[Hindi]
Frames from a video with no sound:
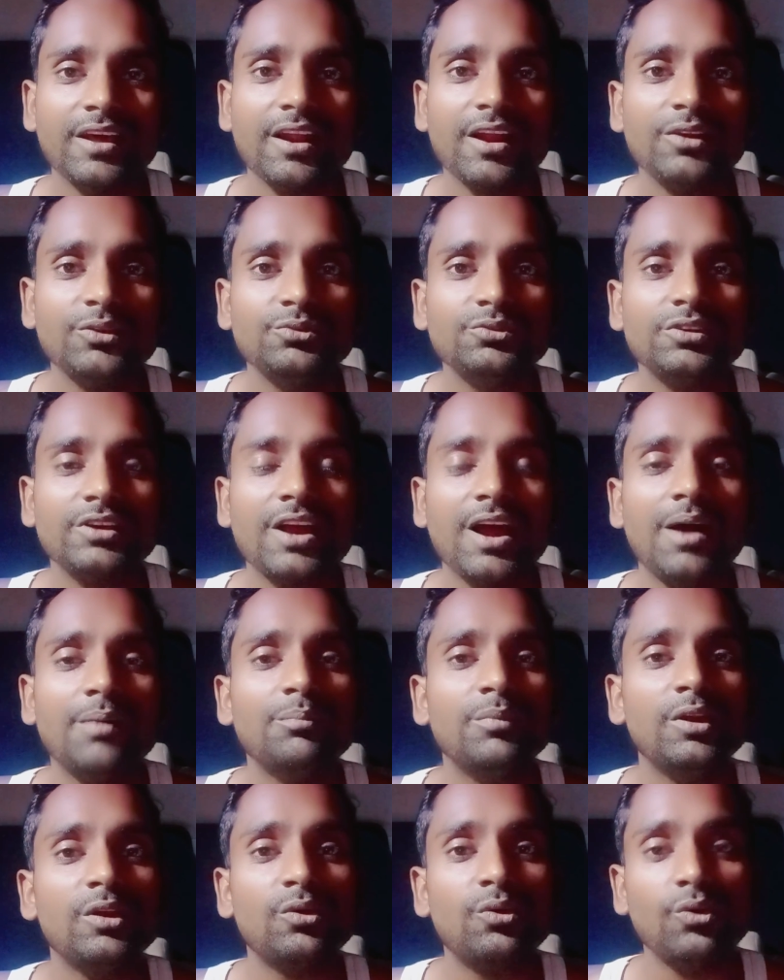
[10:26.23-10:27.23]
देहरादून से
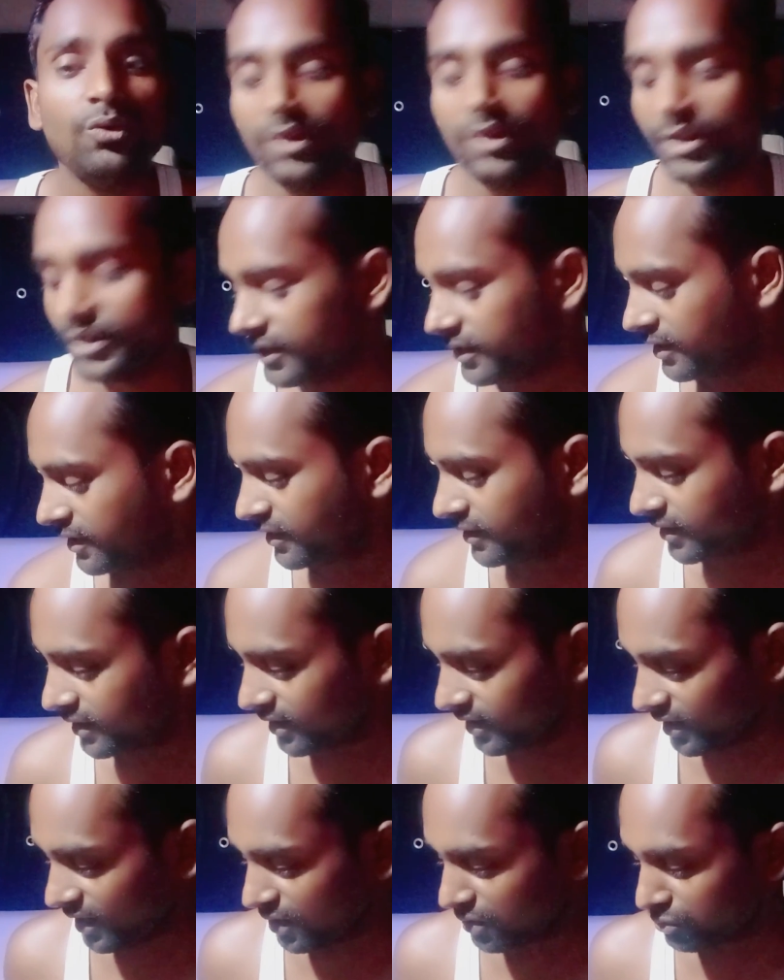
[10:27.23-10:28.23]
काम बिल्कुल ही नहीं
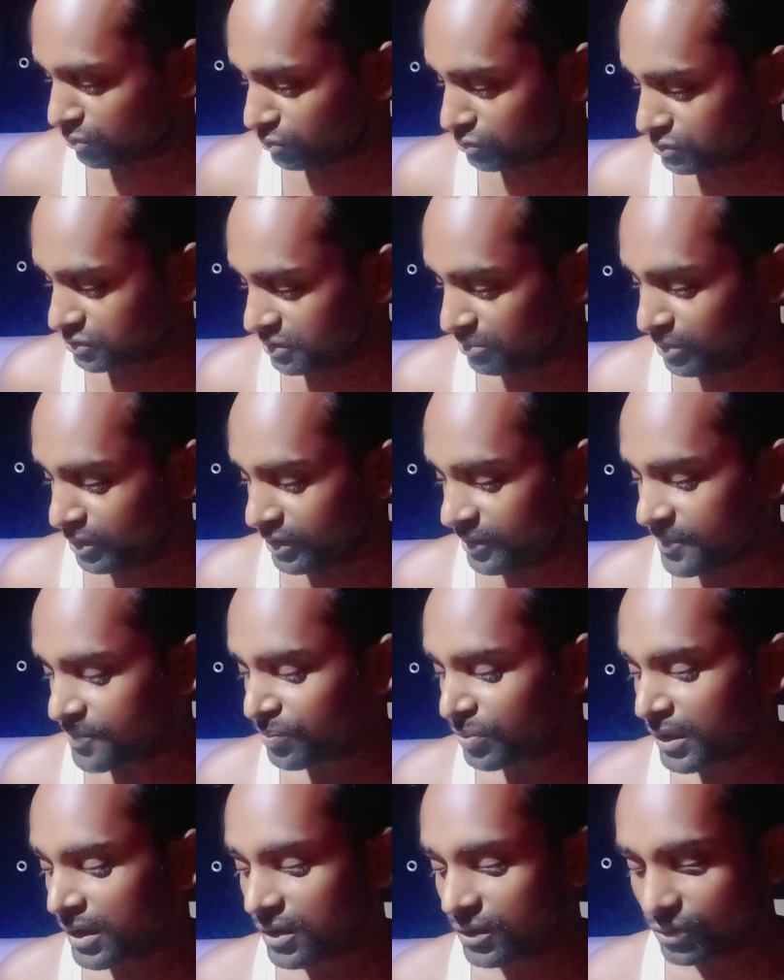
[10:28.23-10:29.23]
निकल रहा है कुछ भी
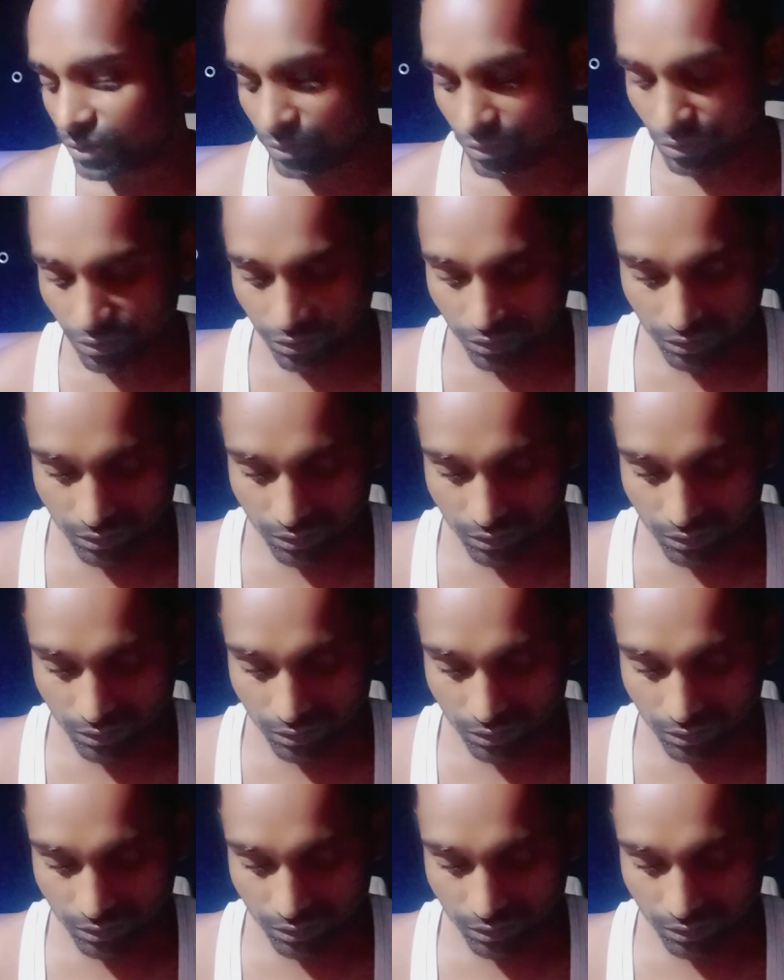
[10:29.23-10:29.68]
तो